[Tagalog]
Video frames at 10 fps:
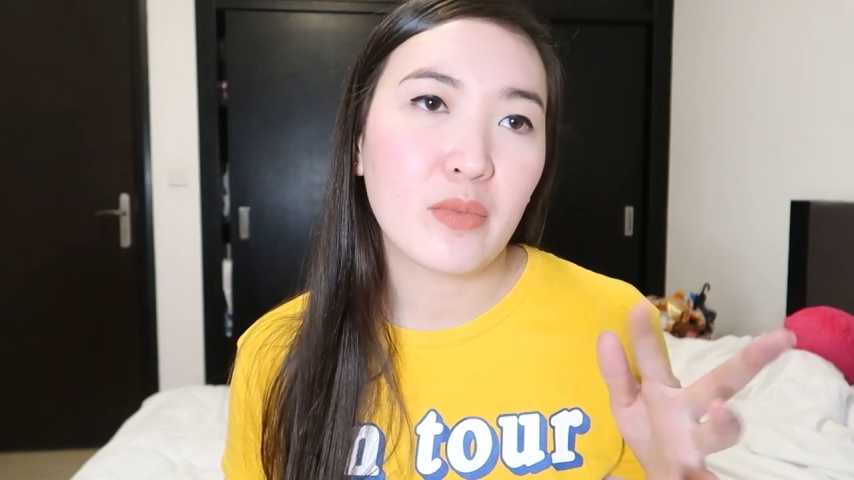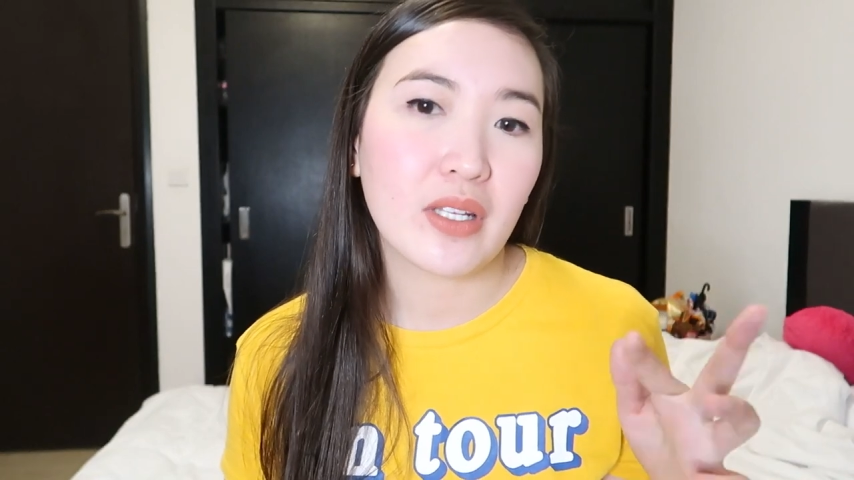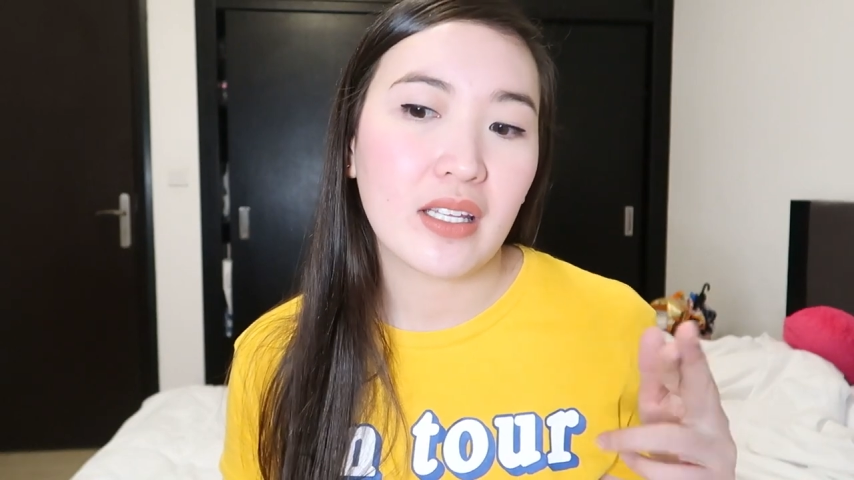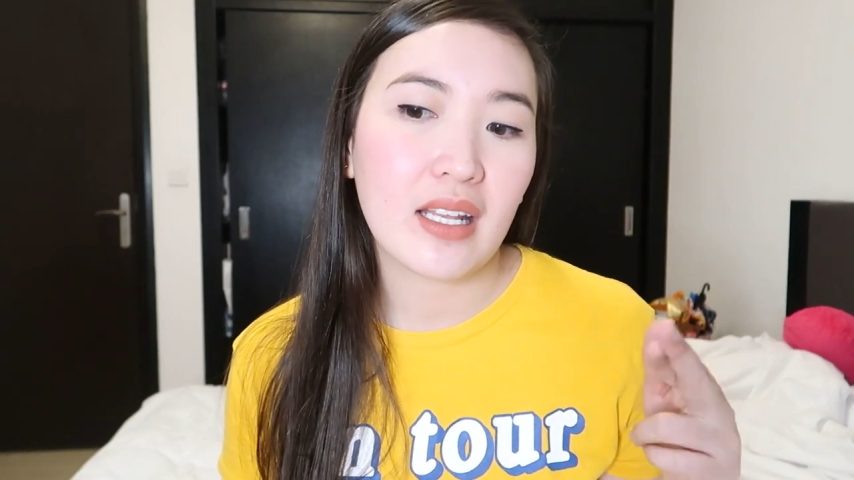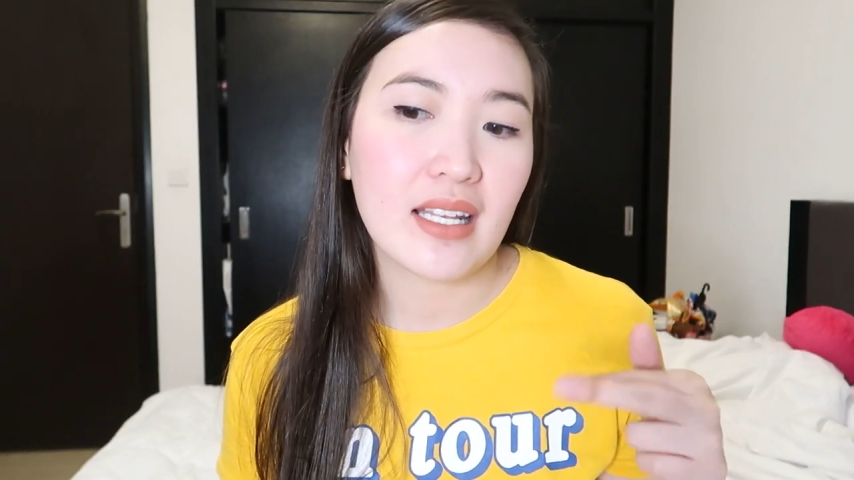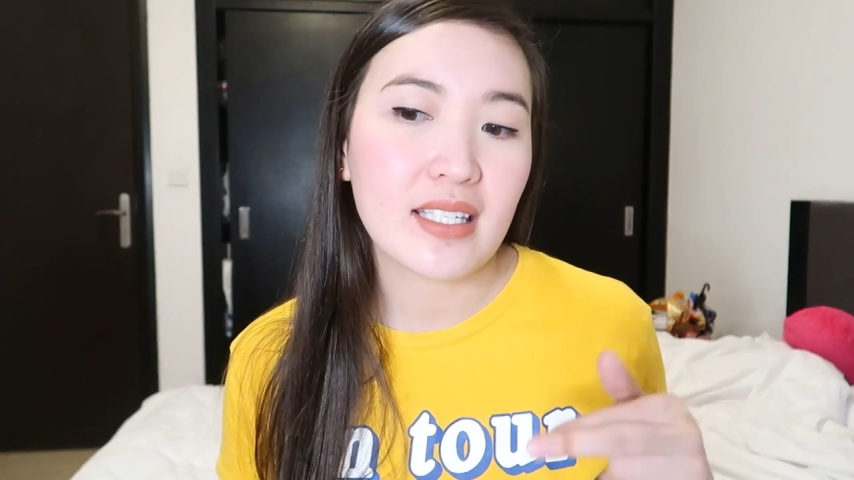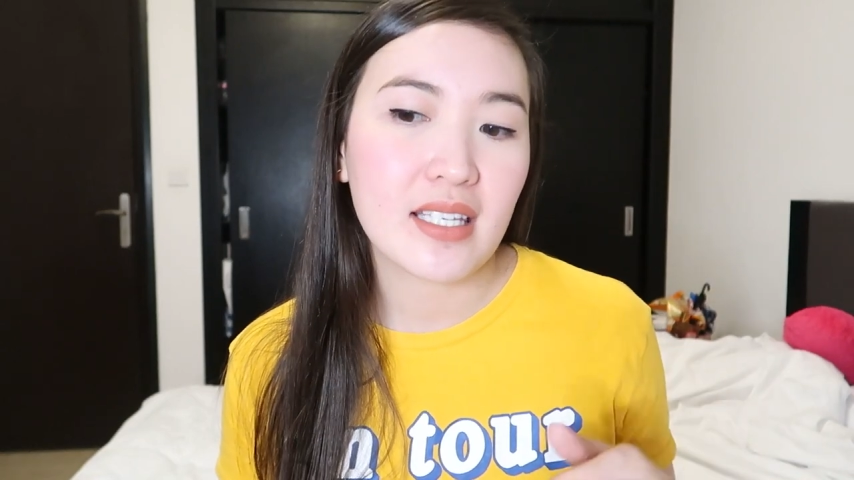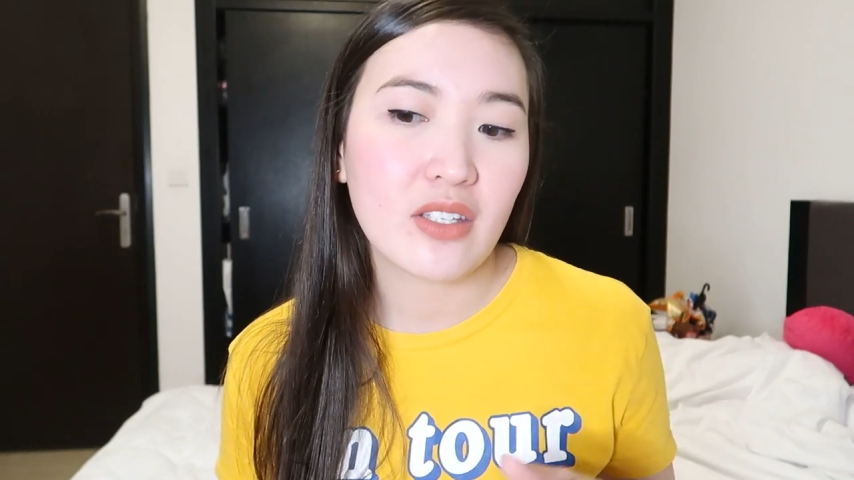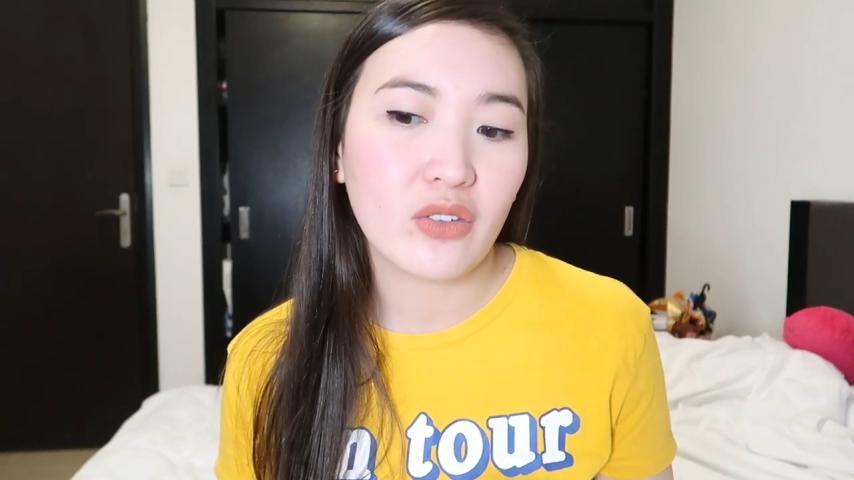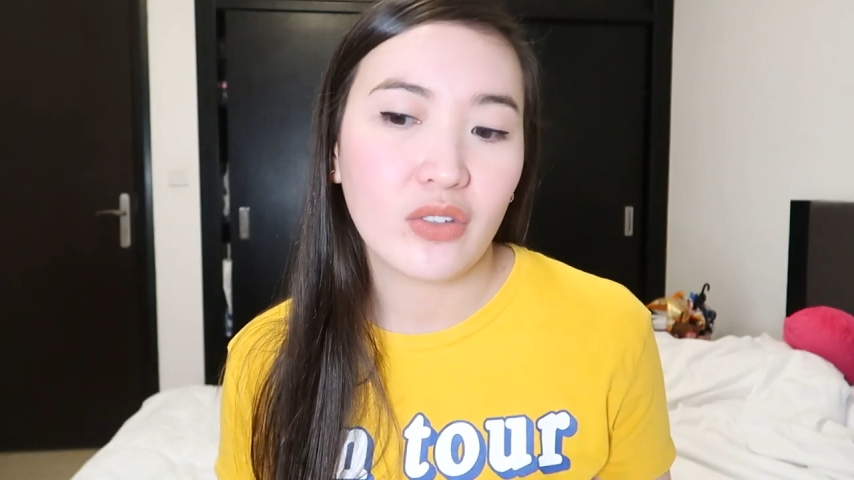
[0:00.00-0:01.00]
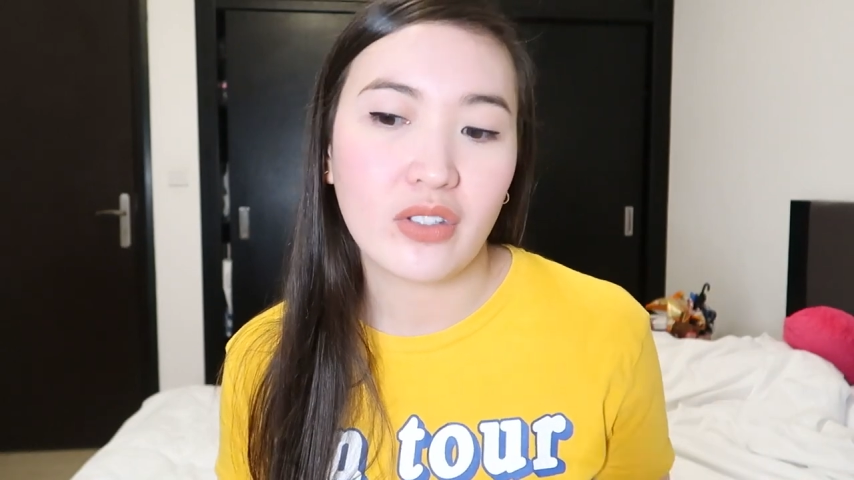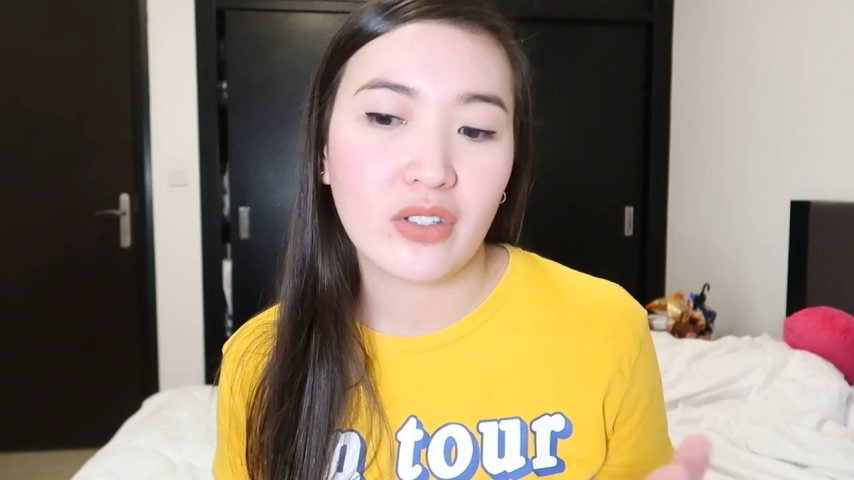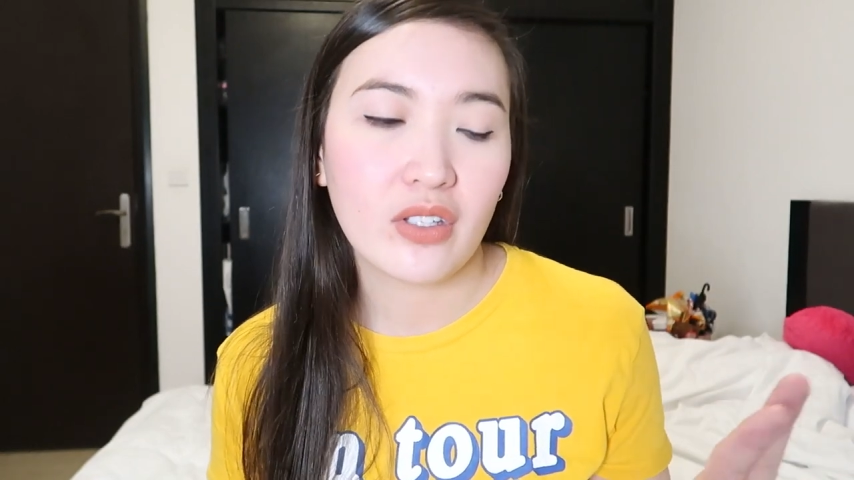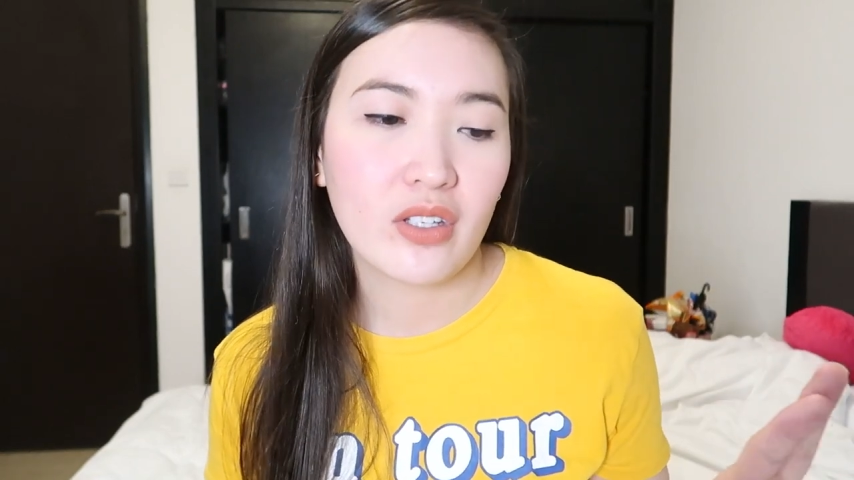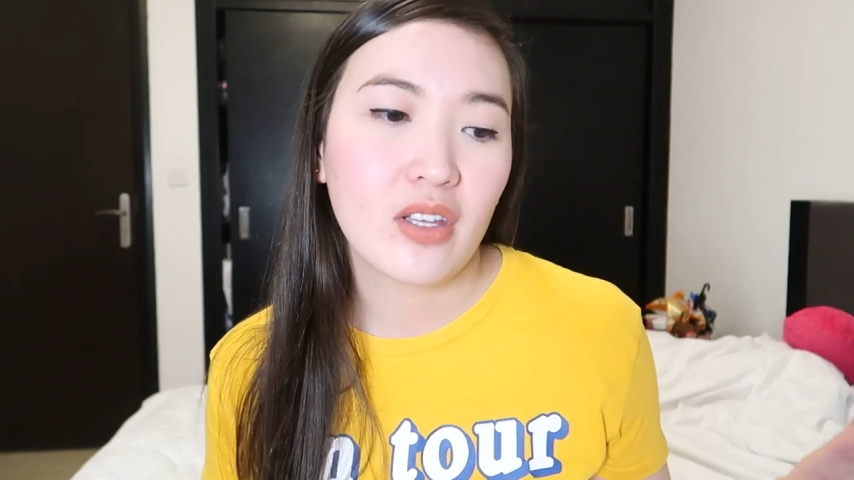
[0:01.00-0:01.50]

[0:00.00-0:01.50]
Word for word: mo rin alisin yon